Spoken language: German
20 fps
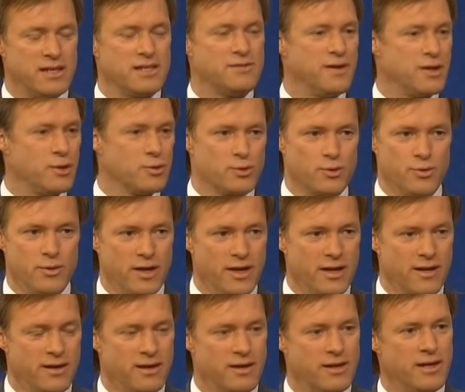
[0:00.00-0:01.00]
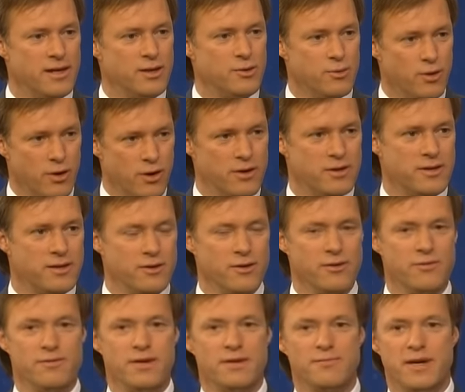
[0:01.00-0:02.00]
Es wird uns ohnehin nicht nur heute
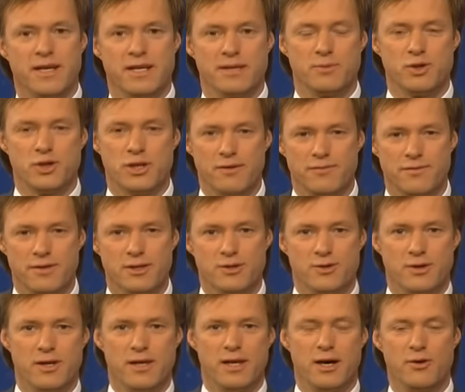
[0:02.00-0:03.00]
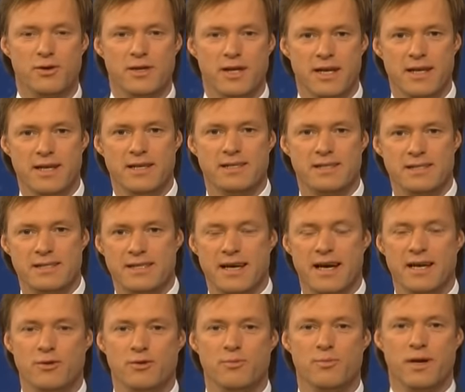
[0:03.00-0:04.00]
noch weiter beschäftigen, sondern auch in der nächsten
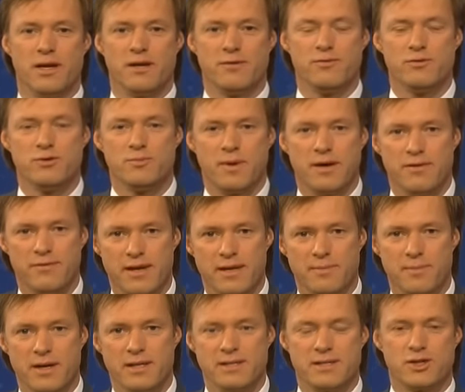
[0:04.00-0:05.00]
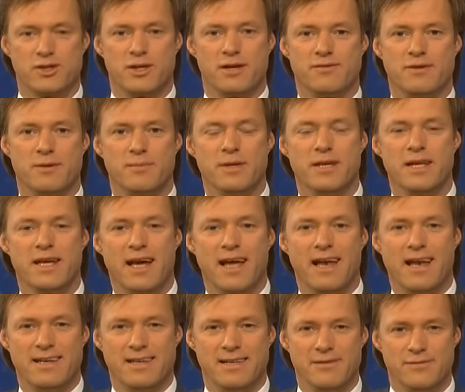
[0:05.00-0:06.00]
Zeit und bei der Fußball-Weltmeisterschaft, da bin ich
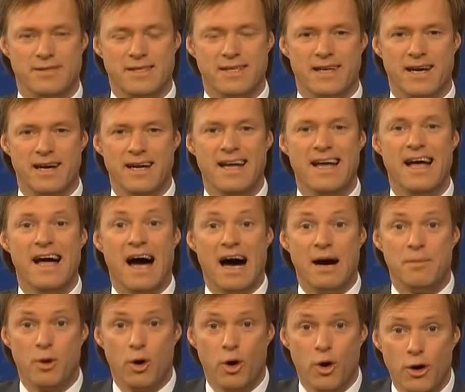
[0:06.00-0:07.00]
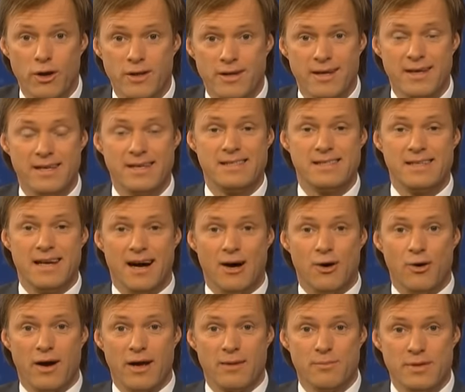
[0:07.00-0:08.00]
relativ sicher. Aber heute ist ja
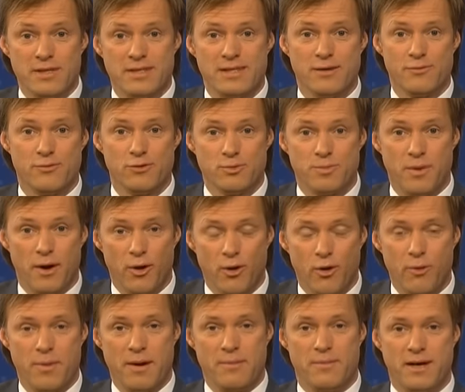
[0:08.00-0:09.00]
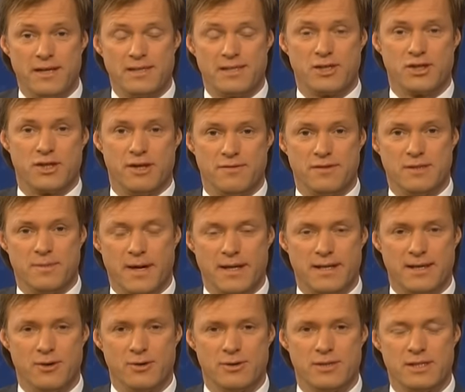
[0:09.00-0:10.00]
auch ein bisschen Fußball-Europameisterschaft
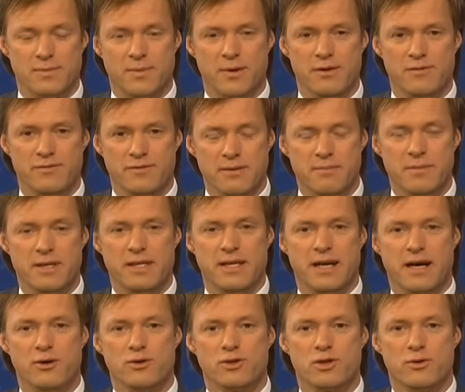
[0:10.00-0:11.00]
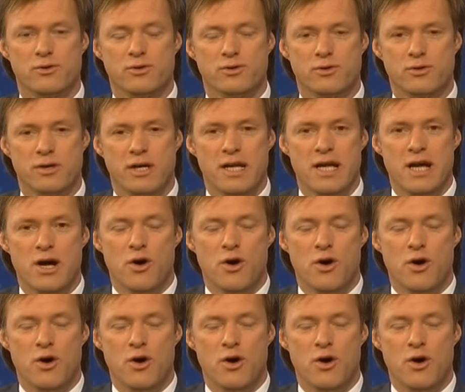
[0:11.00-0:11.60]
2012, nämlich die Auslosung.